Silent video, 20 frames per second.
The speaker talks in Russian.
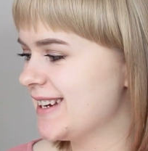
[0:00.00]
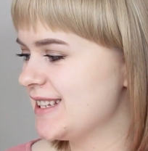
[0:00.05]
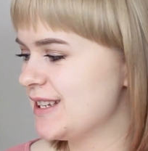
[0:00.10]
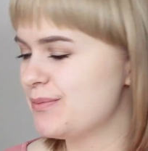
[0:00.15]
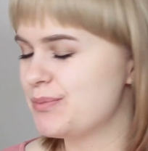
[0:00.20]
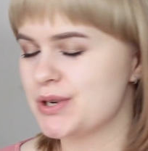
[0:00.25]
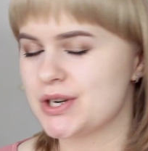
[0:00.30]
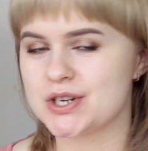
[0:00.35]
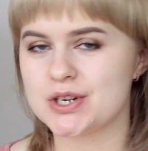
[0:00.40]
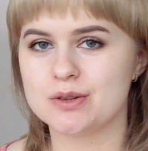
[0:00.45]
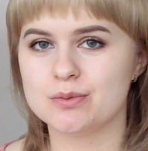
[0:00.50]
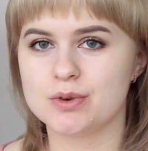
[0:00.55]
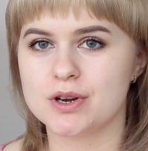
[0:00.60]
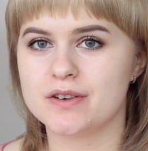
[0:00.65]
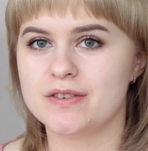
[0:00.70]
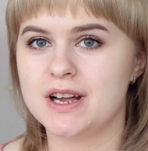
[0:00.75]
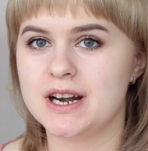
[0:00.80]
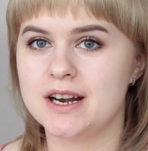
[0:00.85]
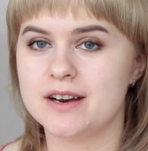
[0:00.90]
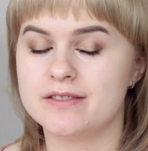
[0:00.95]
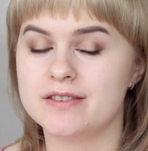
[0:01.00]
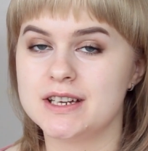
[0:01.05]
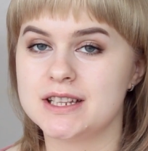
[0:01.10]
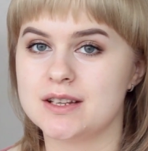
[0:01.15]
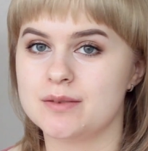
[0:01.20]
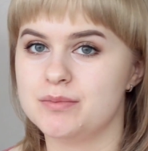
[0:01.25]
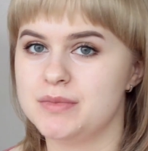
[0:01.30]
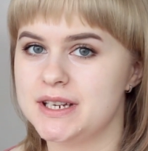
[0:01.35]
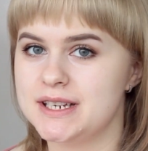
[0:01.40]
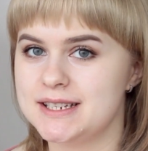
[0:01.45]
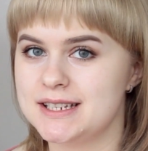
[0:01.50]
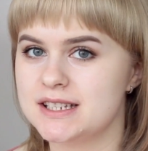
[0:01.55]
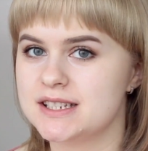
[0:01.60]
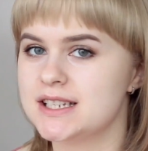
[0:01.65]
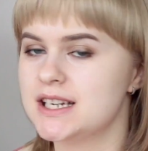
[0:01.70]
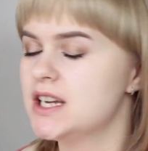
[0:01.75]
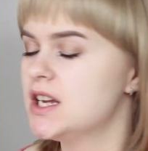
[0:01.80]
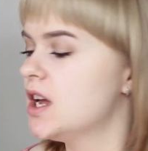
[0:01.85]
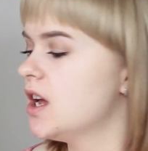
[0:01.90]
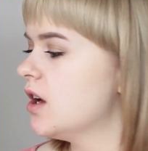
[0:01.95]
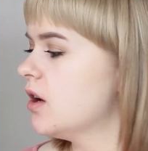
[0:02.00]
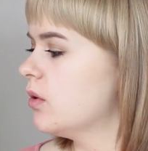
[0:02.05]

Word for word: и к нам пришел буквально в этом месяце.